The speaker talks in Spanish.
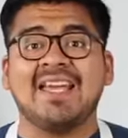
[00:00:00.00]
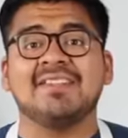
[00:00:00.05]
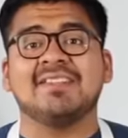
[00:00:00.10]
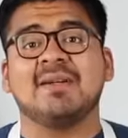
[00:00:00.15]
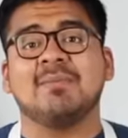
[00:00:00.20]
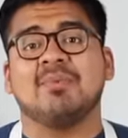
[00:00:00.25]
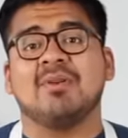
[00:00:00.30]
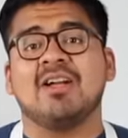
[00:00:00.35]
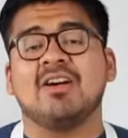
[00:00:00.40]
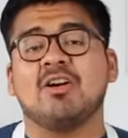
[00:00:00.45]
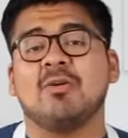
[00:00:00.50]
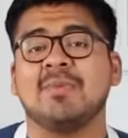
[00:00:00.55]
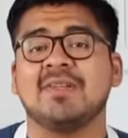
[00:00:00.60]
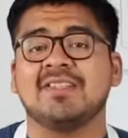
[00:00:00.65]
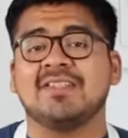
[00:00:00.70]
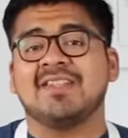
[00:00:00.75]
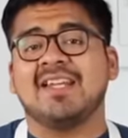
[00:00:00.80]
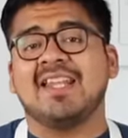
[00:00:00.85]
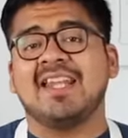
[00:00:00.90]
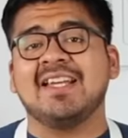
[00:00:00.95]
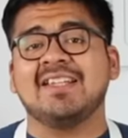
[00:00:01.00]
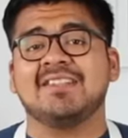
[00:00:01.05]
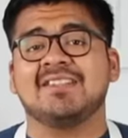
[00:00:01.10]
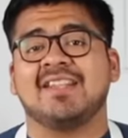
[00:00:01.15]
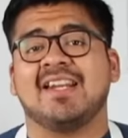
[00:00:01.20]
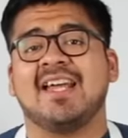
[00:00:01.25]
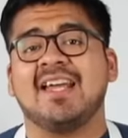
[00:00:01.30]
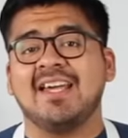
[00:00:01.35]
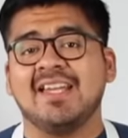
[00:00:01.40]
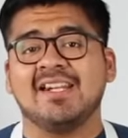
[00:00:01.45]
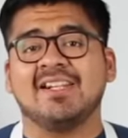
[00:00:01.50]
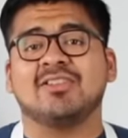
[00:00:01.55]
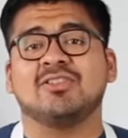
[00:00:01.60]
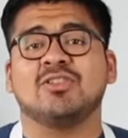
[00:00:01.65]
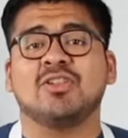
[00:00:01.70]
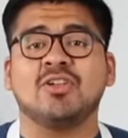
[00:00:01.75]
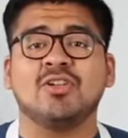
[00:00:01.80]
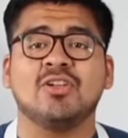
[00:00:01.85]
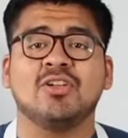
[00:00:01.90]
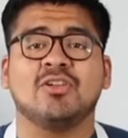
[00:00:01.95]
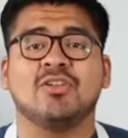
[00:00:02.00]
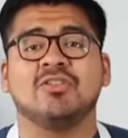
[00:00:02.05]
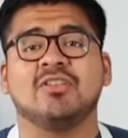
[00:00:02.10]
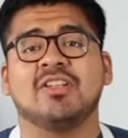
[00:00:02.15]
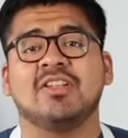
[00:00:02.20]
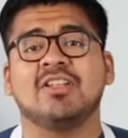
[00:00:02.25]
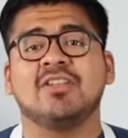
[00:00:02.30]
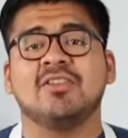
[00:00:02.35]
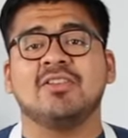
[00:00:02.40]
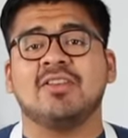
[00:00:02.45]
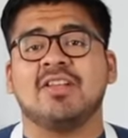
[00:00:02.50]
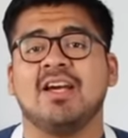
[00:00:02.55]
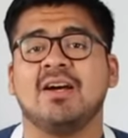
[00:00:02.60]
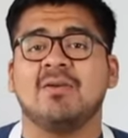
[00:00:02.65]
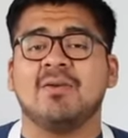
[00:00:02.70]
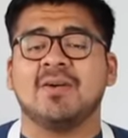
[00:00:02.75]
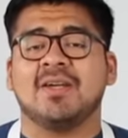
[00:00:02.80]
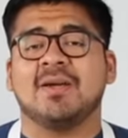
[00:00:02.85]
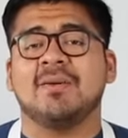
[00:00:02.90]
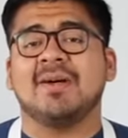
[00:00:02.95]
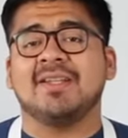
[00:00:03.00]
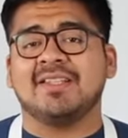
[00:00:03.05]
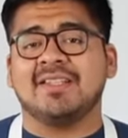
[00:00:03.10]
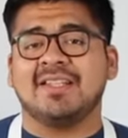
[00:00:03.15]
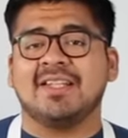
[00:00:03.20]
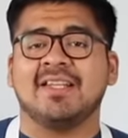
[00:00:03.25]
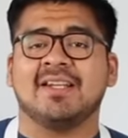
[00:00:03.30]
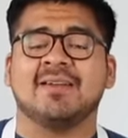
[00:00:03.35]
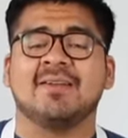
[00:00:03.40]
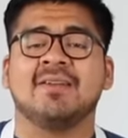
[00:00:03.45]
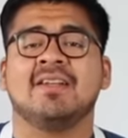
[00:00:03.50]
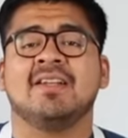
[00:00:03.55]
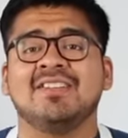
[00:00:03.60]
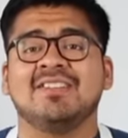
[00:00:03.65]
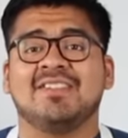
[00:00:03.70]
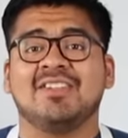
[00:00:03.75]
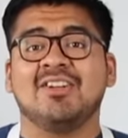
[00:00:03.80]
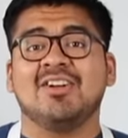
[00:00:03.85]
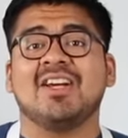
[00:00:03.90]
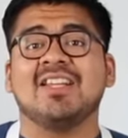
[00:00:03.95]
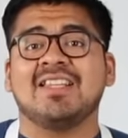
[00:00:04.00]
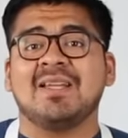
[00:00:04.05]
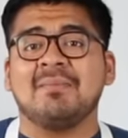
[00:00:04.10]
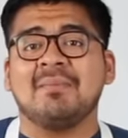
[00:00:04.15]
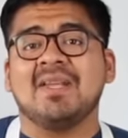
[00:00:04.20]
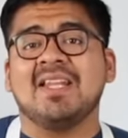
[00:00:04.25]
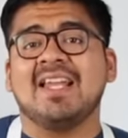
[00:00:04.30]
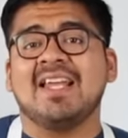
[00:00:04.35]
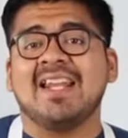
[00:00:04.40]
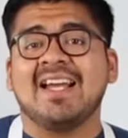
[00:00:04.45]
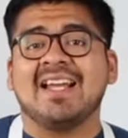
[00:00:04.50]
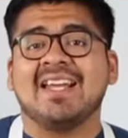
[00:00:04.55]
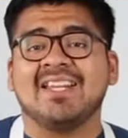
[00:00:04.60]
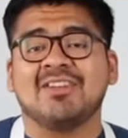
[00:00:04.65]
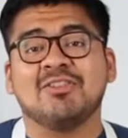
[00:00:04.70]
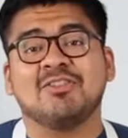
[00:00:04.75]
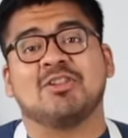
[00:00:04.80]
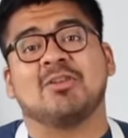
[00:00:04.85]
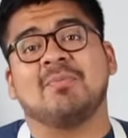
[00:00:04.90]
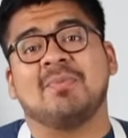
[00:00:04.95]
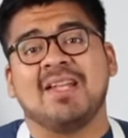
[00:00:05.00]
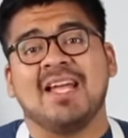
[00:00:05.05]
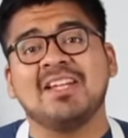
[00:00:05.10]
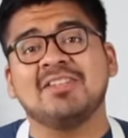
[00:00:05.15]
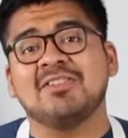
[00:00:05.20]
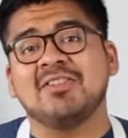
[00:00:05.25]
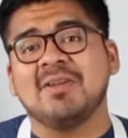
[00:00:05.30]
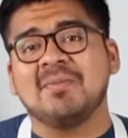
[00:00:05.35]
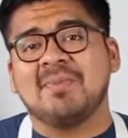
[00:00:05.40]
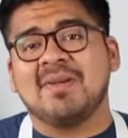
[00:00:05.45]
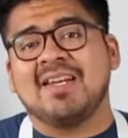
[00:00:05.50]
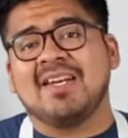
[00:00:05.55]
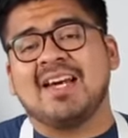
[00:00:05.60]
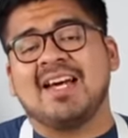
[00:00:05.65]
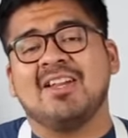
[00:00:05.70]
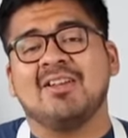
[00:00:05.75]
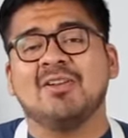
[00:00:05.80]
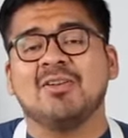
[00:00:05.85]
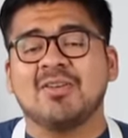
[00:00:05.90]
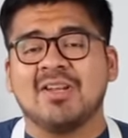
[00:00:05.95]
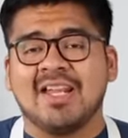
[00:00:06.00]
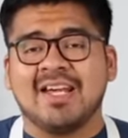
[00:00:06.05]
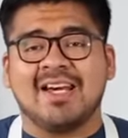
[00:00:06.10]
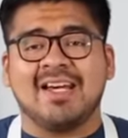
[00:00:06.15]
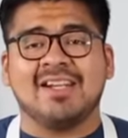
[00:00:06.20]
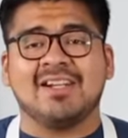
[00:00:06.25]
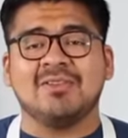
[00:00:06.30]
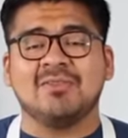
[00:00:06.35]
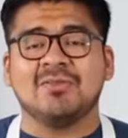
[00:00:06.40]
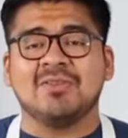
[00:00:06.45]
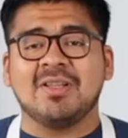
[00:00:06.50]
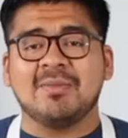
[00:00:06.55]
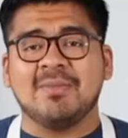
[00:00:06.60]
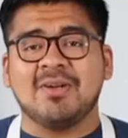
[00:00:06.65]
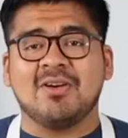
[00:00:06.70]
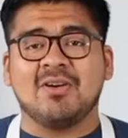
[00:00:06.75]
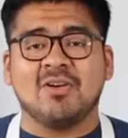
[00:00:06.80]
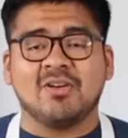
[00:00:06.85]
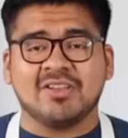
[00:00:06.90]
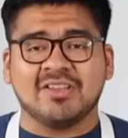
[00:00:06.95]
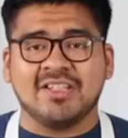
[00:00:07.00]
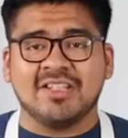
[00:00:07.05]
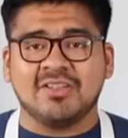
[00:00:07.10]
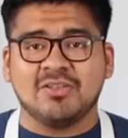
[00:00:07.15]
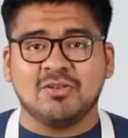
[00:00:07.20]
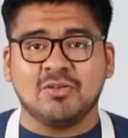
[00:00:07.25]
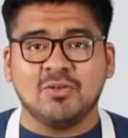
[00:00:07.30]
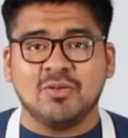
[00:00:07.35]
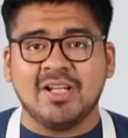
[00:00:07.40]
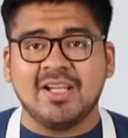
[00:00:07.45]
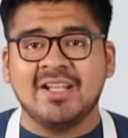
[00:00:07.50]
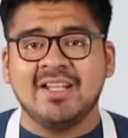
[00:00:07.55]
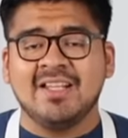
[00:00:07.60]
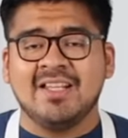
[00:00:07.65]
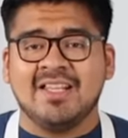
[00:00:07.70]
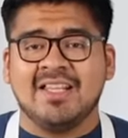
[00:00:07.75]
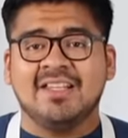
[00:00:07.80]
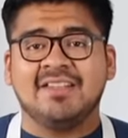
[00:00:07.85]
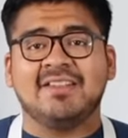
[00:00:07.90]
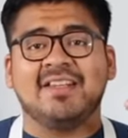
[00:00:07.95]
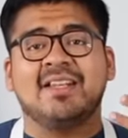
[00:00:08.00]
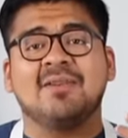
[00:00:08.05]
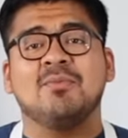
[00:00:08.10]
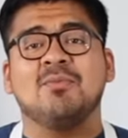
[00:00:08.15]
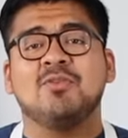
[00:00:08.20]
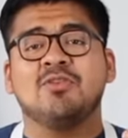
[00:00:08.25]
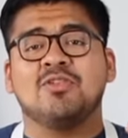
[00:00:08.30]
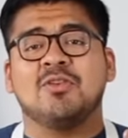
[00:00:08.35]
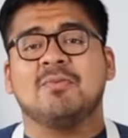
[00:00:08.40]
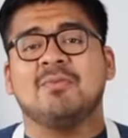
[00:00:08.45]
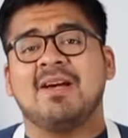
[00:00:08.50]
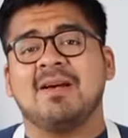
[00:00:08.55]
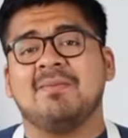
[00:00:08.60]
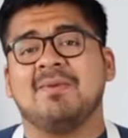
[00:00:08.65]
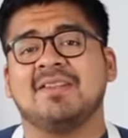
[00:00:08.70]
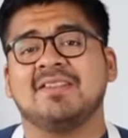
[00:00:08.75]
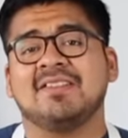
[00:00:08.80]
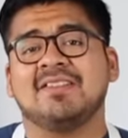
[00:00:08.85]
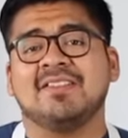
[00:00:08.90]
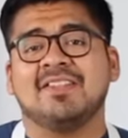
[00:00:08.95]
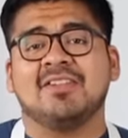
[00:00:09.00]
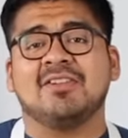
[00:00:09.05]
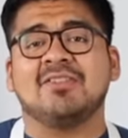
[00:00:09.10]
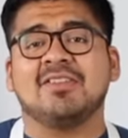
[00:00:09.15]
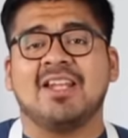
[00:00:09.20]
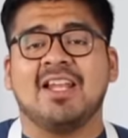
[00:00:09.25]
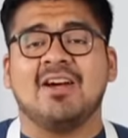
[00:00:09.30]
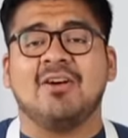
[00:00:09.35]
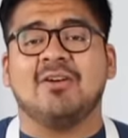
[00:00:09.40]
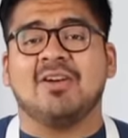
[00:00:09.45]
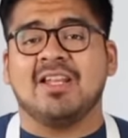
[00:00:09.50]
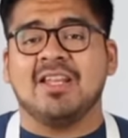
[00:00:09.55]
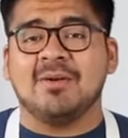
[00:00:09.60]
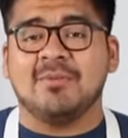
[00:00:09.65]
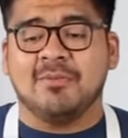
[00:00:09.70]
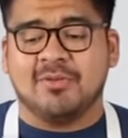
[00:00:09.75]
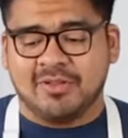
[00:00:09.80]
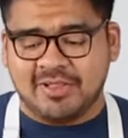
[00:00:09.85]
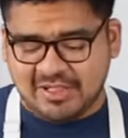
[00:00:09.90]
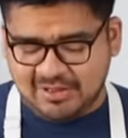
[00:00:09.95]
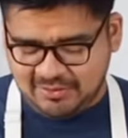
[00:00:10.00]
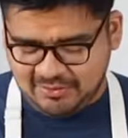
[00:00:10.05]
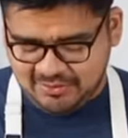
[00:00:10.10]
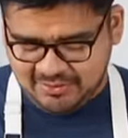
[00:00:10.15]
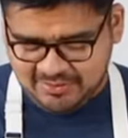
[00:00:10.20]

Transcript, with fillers: ésta pueda comenzar a extraer todo el contenido de agua que va a tener, sino que también hará que nuestros pedazos de pescado agarren una mejor textura y sean mucho más placenteros a la hora de morderlos.